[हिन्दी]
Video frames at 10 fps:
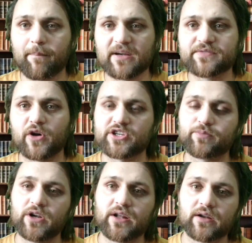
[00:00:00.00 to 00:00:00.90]
आप बस
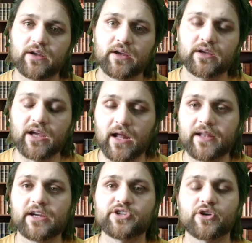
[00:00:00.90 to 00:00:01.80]
फास्ट बॉलर
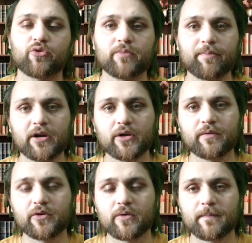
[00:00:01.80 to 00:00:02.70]
खिलाने के चक्रों में पड़े
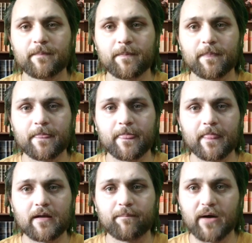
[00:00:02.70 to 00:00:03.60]
हुए हो
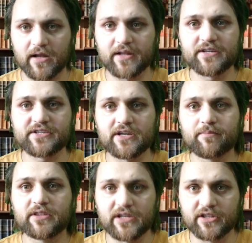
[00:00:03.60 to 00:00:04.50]
बांग्लादेश
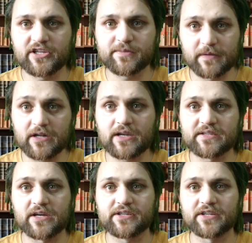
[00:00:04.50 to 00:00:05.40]
टीम तीन तीन स्पिनर के
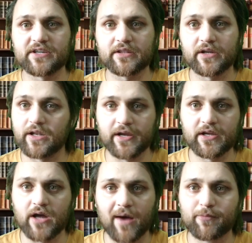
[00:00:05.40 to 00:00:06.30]
साथ जा सकती है
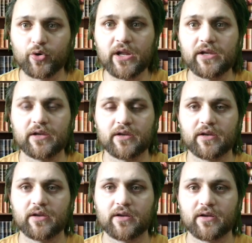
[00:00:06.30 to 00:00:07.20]
लेकिन आपको नहीं
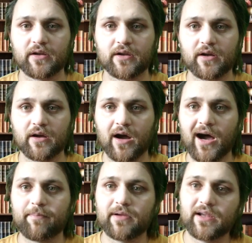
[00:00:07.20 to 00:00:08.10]

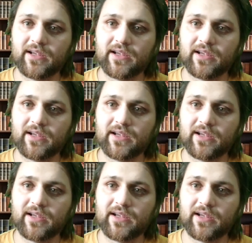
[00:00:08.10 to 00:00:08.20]
आप